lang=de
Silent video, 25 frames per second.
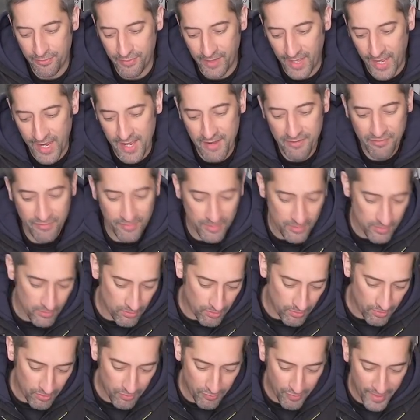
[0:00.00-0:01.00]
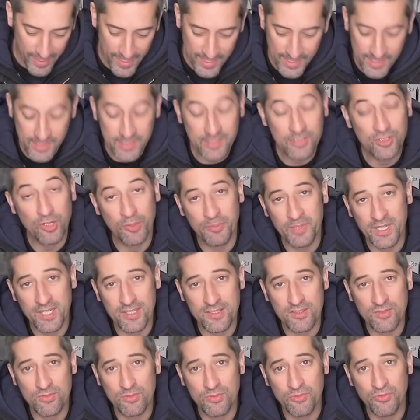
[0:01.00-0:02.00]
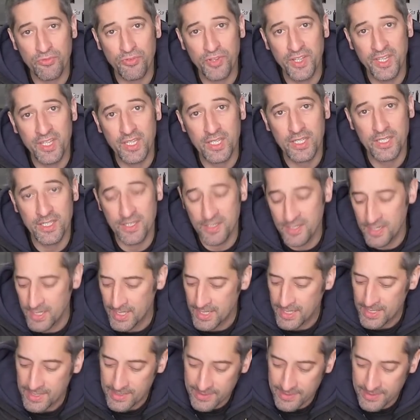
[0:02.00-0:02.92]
Reifen- und Felge-Kombination finden,